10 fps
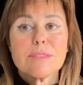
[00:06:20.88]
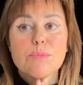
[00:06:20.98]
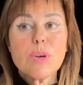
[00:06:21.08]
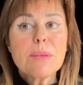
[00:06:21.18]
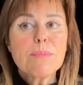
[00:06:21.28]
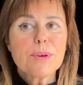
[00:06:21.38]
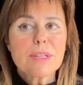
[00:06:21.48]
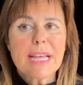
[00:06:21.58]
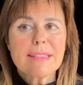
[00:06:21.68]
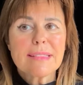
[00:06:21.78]
Es muy
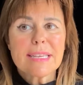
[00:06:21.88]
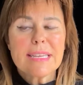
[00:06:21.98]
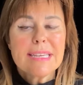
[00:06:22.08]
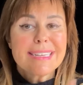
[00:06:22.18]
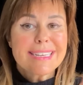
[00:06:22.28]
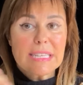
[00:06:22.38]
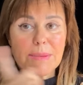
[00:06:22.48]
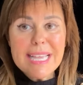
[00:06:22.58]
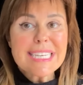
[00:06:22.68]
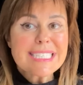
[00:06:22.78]
importante que te
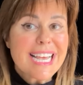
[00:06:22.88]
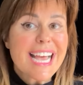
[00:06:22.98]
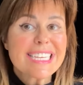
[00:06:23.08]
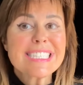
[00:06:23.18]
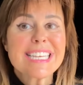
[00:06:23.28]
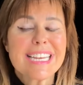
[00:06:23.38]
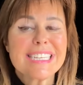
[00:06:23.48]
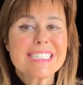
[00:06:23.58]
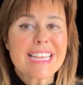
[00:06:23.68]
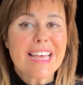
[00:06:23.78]
vayas a esa
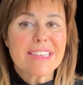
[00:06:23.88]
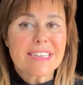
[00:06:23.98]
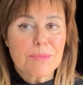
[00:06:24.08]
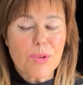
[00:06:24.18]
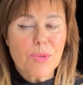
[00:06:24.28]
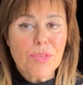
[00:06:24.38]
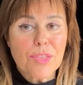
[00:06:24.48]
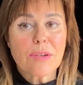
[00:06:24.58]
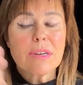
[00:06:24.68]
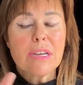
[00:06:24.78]
lista de
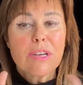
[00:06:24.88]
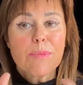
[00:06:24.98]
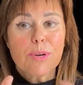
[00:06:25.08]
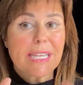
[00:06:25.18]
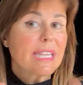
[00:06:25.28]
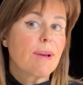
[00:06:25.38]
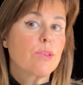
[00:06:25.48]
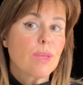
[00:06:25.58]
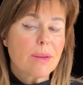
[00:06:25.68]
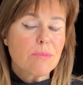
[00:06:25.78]
reproducción porque te va a
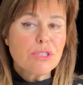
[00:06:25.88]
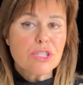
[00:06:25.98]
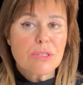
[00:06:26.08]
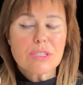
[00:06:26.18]
ayudar mucho.